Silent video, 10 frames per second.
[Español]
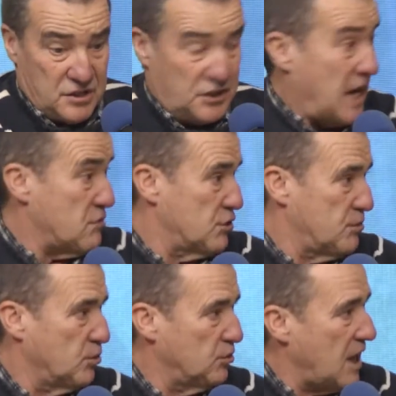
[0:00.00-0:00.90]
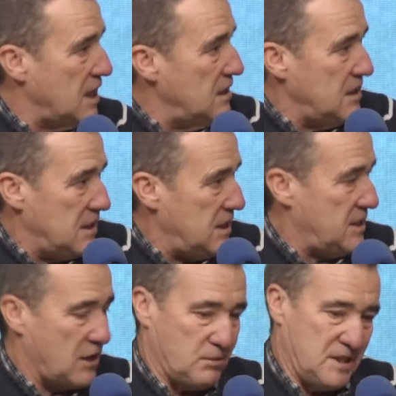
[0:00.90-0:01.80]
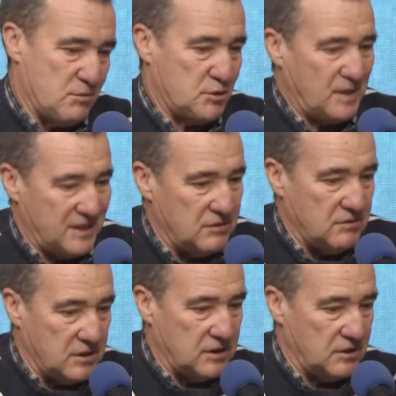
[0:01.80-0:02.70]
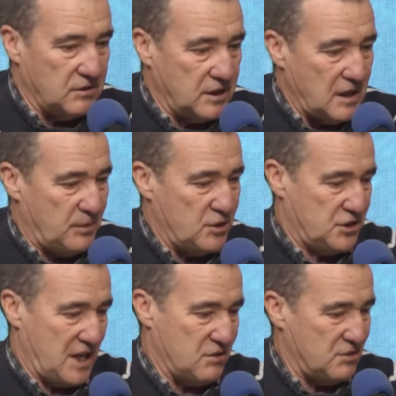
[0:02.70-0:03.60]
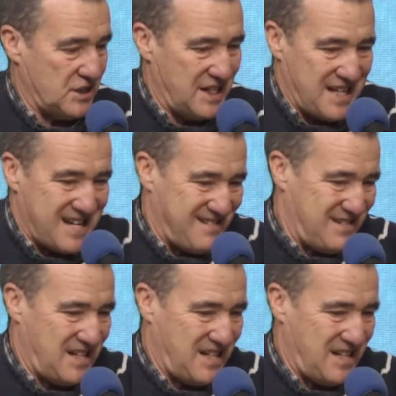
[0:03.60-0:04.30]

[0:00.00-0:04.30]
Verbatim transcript: este año es brutal, eh, ya lo veníamos perdiendo en anterioridad, pero este año es que ya,